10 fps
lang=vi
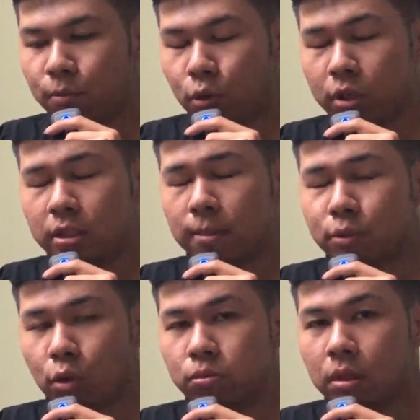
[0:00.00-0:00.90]
project
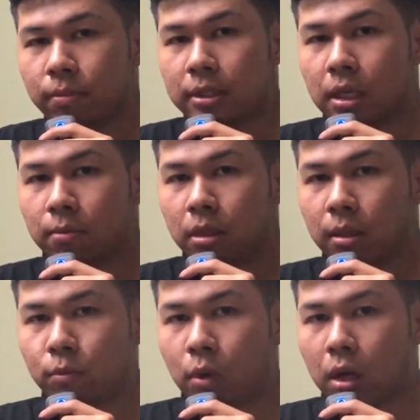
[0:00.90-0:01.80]
tầm trung thì mình sẽ mất
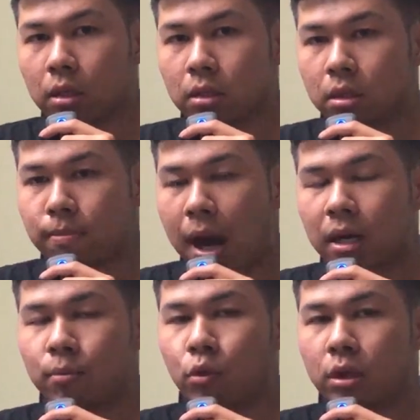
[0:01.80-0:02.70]
tầm khoảng từ ba
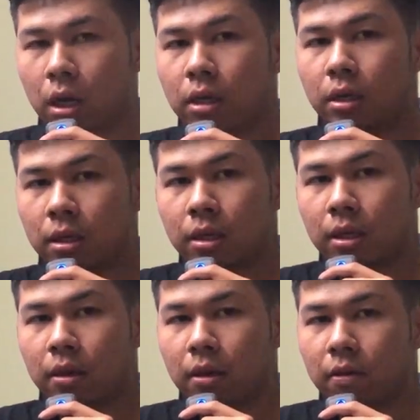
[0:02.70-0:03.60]
đến bốn tiếng.
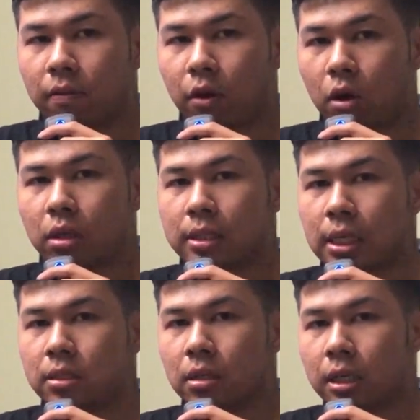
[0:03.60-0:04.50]
Và đó là thời
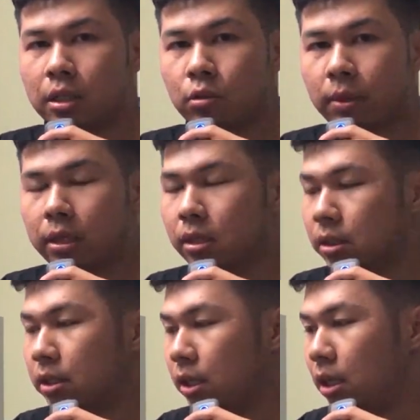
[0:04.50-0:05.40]
gian xử lý cho mình.
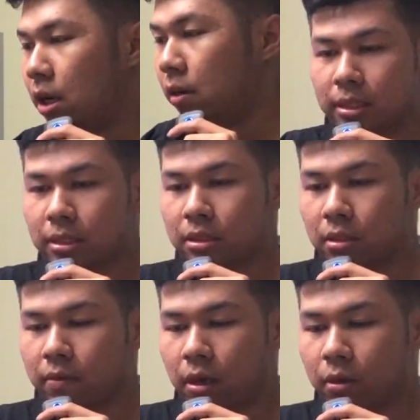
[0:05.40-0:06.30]
Mình
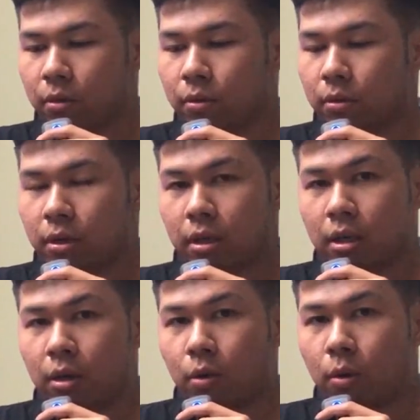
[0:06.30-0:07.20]
dựng vào
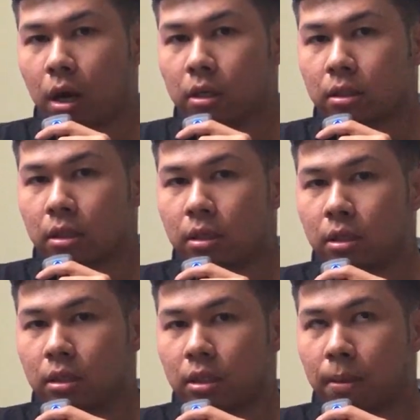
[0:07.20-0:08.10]
khoảng
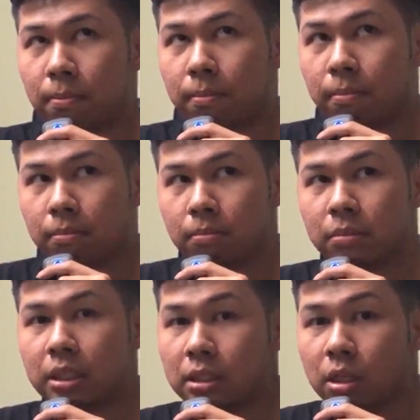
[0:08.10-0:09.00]
từ tầm
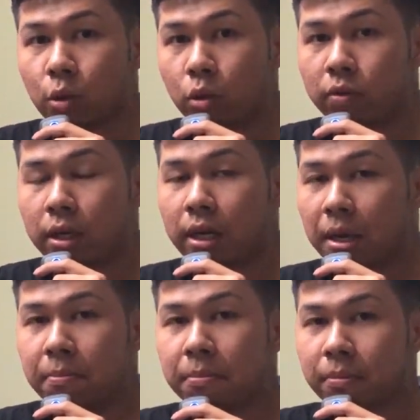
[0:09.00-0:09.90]
chín giờ tối cho đến
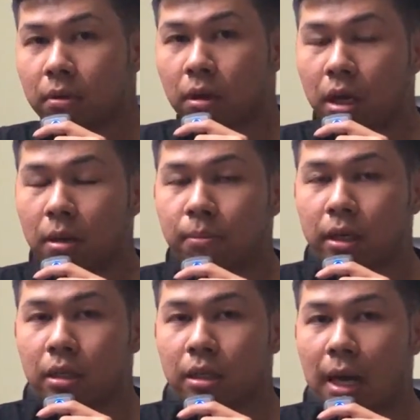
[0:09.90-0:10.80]
đêm. Ở đấy là
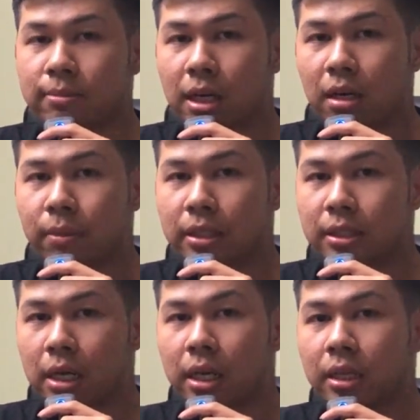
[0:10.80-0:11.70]
mình cảm giác là mình
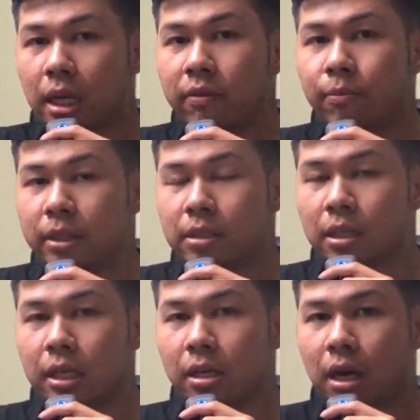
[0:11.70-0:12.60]
sẽ yên tĩnh và mình
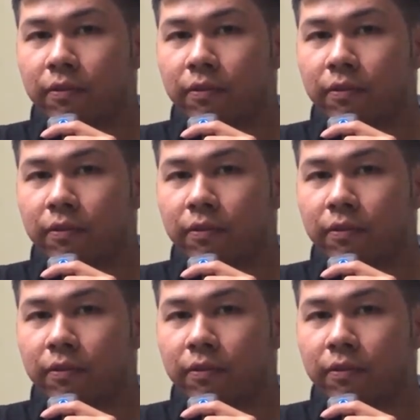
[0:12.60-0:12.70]
xử lý được